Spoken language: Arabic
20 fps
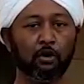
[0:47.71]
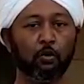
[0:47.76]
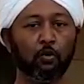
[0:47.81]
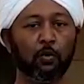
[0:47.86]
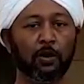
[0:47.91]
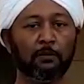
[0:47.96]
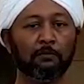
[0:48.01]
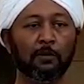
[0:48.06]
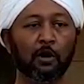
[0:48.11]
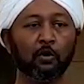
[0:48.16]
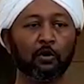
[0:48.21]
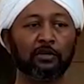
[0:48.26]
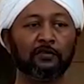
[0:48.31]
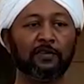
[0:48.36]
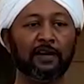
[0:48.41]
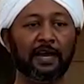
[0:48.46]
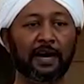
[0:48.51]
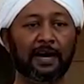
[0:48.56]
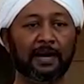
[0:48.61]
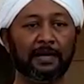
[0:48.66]
والموقف
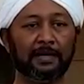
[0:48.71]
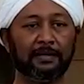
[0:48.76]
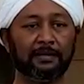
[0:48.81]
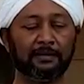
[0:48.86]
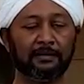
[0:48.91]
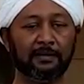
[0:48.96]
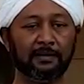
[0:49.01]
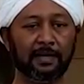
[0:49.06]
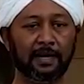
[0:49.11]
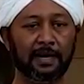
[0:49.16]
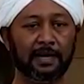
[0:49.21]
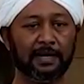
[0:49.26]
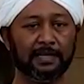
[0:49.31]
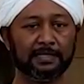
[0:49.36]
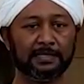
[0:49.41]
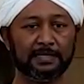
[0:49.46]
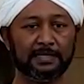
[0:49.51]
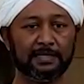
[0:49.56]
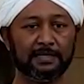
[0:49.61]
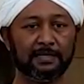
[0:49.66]
الآن
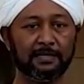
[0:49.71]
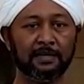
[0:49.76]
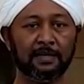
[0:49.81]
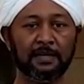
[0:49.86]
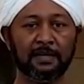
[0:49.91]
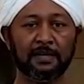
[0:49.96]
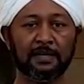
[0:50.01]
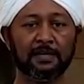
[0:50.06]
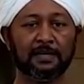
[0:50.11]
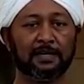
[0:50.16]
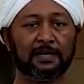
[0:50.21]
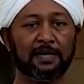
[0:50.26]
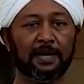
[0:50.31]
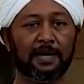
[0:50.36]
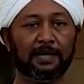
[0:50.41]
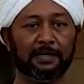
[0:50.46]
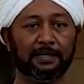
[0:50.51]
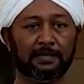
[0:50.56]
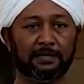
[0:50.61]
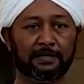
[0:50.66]
الذي
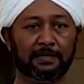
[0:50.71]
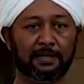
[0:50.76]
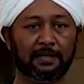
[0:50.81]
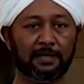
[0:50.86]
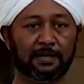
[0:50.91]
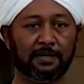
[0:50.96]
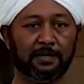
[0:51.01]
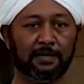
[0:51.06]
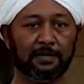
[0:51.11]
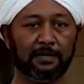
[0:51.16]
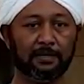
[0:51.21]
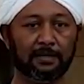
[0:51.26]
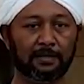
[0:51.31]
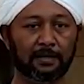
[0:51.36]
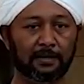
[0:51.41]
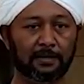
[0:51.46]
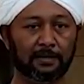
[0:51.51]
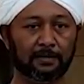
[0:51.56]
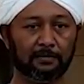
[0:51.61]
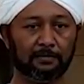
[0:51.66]
يعني آه،
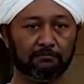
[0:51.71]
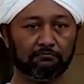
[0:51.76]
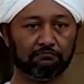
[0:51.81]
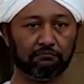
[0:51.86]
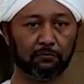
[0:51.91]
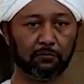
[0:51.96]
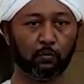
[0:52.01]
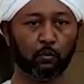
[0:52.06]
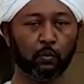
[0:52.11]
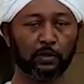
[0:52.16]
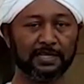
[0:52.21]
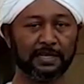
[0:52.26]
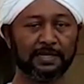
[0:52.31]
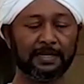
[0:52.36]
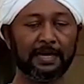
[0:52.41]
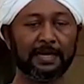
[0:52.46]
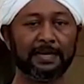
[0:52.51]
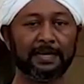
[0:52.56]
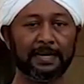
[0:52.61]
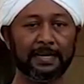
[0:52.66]
آه،
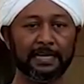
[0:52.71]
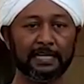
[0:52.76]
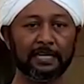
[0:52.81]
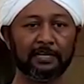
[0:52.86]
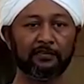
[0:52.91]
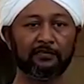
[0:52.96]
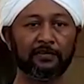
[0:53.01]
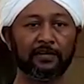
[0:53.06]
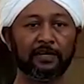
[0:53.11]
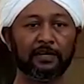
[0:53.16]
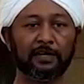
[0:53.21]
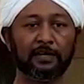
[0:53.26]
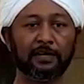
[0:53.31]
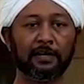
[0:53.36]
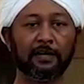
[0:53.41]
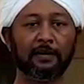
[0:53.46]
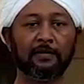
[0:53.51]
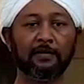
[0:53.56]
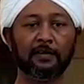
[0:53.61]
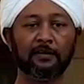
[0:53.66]
وصلنا إليه
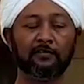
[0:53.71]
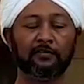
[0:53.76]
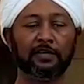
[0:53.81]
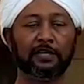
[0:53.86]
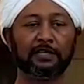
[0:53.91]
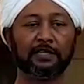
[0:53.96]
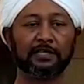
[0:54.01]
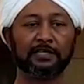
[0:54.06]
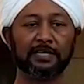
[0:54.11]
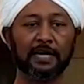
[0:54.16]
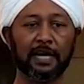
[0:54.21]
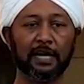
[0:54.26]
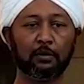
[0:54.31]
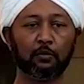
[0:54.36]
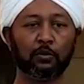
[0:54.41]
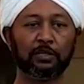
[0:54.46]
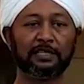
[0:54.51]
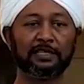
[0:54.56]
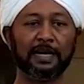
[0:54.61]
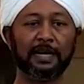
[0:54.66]
في في الاتصال
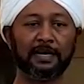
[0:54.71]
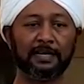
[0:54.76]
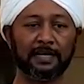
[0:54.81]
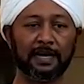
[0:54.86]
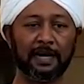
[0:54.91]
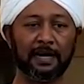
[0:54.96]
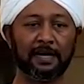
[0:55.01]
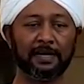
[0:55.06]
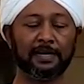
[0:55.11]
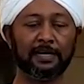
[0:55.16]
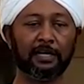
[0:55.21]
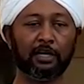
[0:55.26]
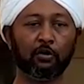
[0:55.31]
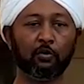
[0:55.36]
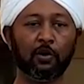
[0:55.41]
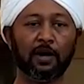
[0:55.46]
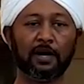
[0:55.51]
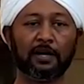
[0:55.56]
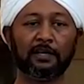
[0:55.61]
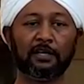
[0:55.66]
والتهيئة
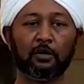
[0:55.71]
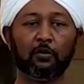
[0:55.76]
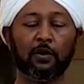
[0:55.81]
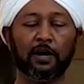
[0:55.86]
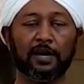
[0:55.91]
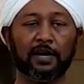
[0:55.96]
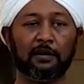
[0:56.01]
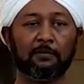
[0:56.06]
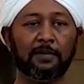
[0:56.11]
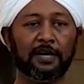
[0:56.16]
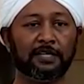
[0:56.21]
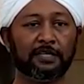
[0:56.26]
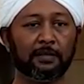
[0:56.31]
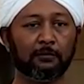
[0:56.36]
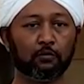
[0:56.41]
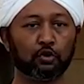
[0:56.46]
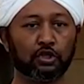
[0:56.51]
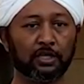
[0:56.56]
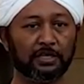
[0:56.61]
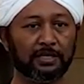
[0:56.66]
للحوار حوار المائدة
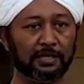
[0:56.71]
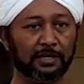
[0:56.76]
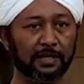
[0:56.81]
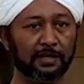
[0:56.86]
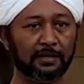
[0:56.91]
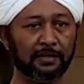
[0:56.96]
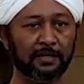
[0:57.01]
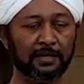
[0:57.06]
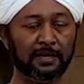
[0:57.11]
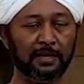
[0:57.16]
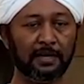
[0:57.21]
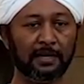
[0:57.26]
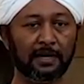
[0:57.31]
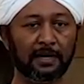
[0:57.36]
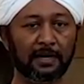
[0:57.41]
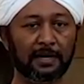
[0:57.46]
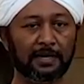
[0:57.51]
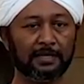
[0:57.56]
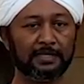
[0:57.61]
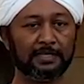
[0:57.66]
المستديرة
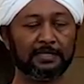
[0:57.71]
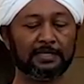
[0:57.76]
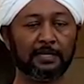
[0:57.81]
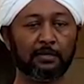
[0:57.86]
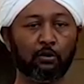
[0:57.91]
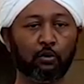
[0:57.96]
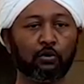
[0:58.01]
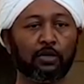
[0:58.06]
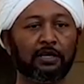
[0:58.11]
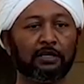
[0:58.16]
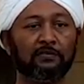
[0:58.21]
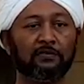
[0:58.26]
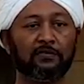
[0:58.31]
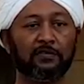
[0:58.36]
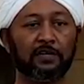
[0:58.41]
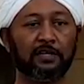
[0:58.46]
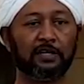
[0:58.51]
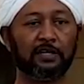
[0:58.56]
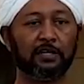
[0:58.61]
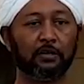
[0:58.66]
الذي سيعقد
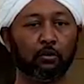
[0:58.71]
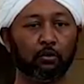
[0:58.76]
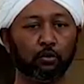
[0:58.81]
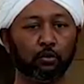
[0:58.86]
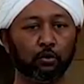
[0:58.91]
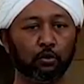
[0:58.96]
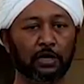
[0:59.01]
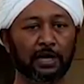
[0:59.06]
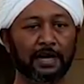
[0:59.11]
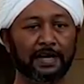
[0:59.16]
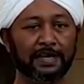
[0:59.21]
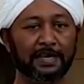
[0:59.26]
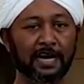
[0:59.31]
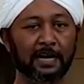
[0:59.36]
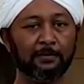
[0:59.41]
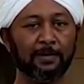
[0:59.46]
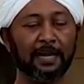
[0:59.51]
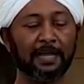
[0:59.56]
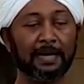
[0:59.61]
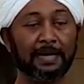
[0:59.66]
في غضون
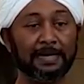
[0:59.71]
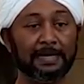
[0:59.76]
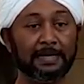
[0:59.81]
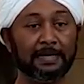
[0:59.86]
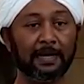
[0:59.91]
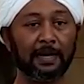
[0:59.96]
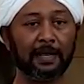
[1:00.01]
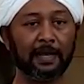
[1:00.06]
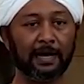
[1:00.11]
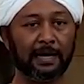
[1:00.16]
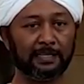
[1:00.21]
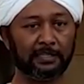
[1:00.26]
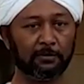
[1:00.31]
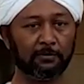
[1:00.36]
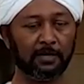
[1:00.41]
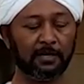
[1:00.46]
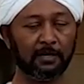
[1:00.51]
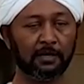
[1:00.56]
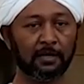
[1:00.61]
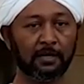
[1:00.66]
الأيام القليلة
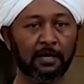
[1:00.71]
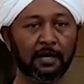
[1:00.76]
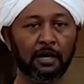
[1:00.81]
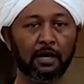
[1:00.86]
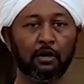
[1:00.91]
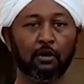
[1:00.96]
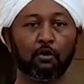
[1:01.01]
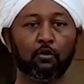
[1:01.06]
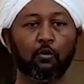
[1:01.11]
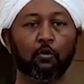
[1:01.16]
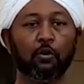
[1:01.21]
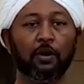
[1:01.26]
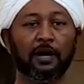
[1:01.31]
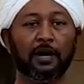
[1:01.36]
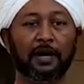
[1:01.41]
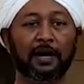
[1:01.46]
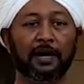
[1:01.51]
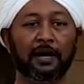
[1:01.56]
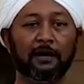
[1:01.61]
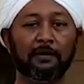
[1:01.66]
القادمة
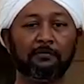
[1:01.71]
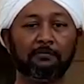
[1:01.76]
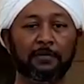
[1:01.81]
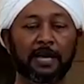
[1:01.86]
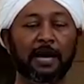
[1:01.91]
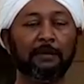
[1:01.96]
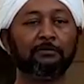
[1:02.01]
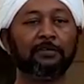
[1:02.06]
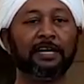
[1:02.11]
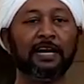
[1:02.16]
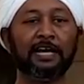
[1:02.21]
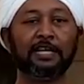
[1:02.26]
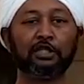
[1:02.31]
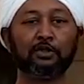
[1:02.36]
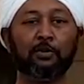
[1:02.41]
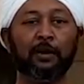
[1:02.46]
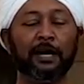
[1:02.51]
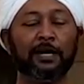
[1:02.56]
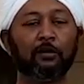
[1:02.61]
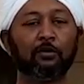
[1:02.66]
وبحمد الله
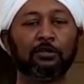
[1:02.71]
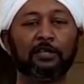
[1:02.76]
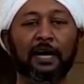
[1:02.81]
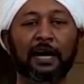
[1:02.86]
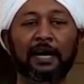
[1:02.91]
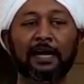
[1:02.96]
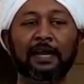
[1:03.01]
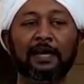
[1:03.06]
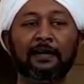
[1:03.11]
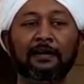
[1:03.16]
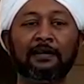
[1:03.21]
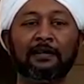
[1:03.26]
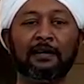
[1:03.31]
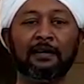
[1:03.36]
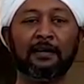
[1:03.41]
سبحانه وتعالى